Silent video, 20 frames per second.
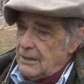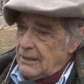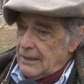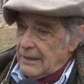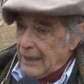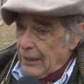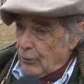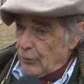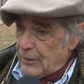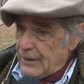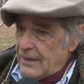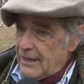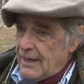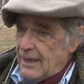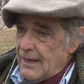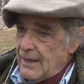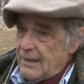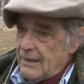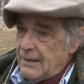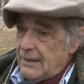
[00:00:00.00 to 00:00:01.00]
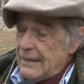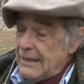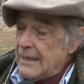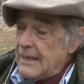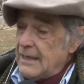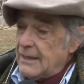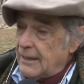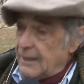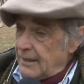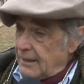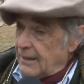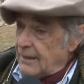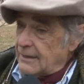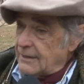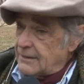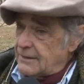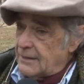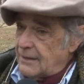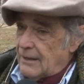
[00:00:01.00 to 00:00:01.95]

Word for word: la orina y tenés